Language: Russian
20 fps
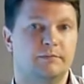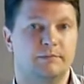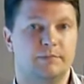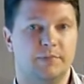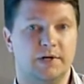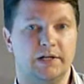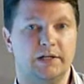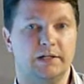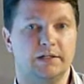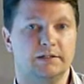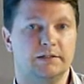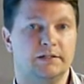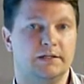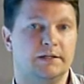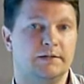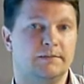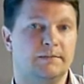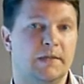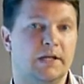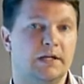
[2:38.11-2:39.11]

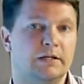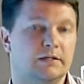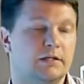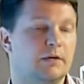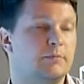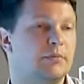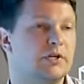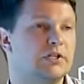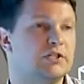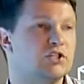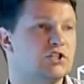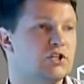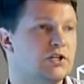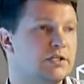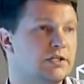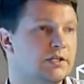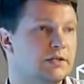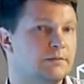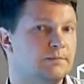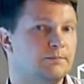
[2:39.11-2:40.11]
проекта на
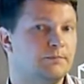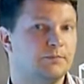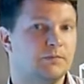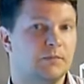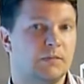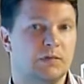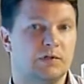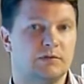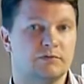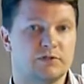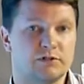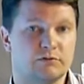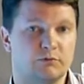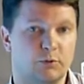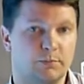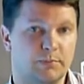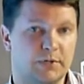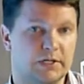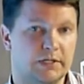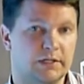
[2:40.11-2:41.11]
протяжении всего
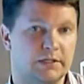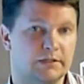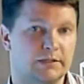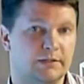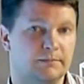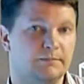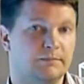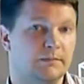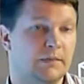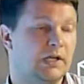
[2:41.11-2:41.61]
проекта.